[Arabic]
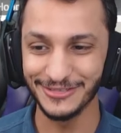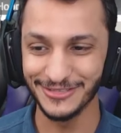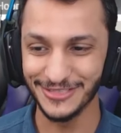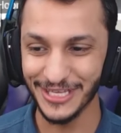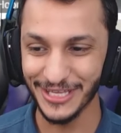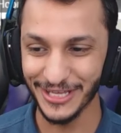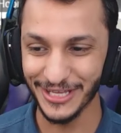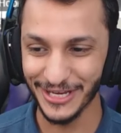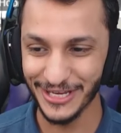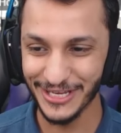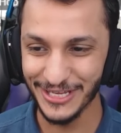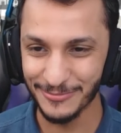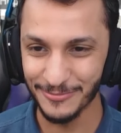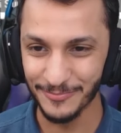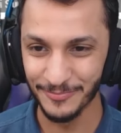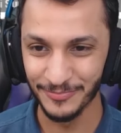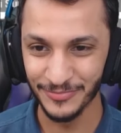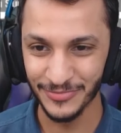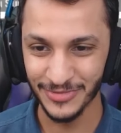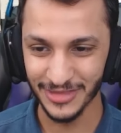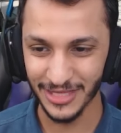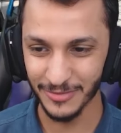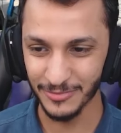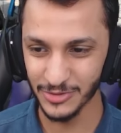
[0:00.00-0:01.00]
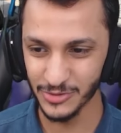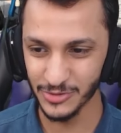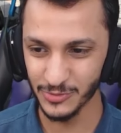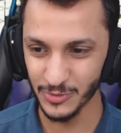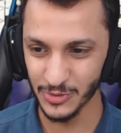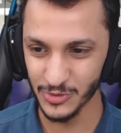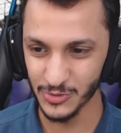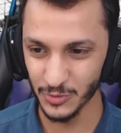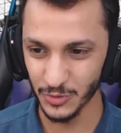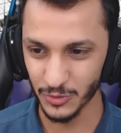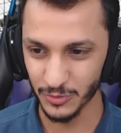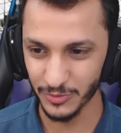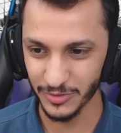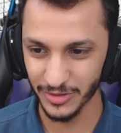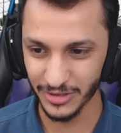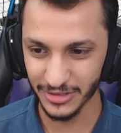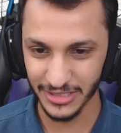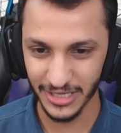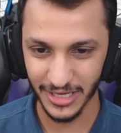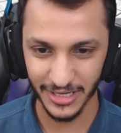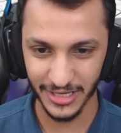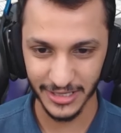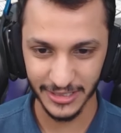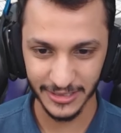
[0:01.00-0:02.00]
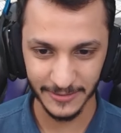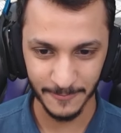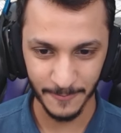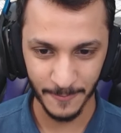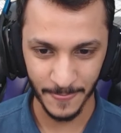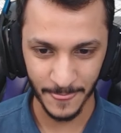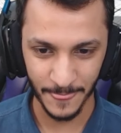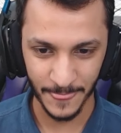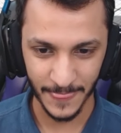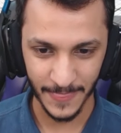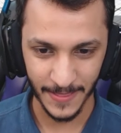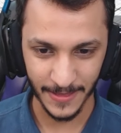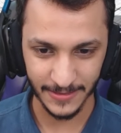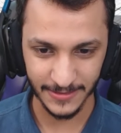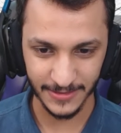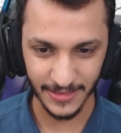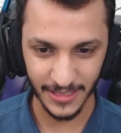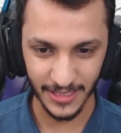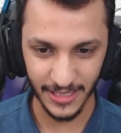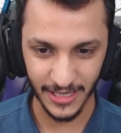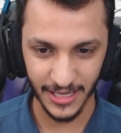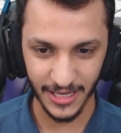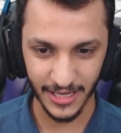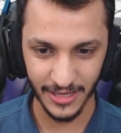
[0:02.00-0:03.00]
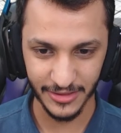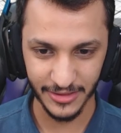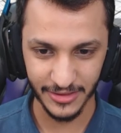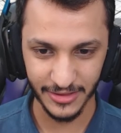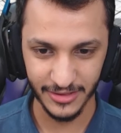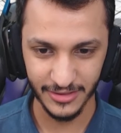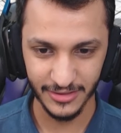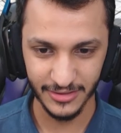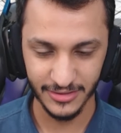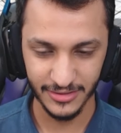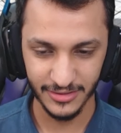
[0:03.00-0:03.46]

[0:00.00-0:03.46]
شيء رهيب طيب اصبر اصبر بنختار الطلعة هذه